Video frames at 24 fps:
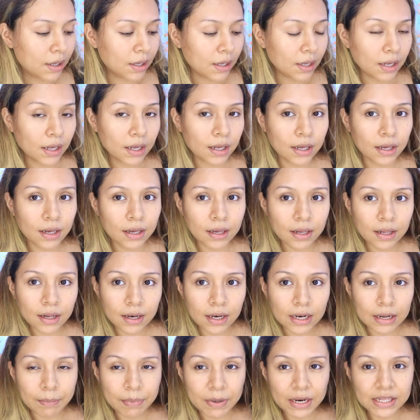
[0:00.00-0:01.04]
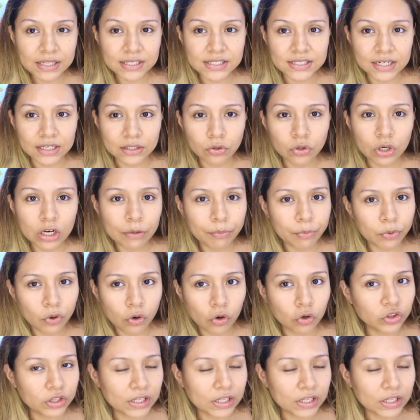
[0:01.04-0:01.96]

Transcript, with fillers: Eh, la plancha no la pongo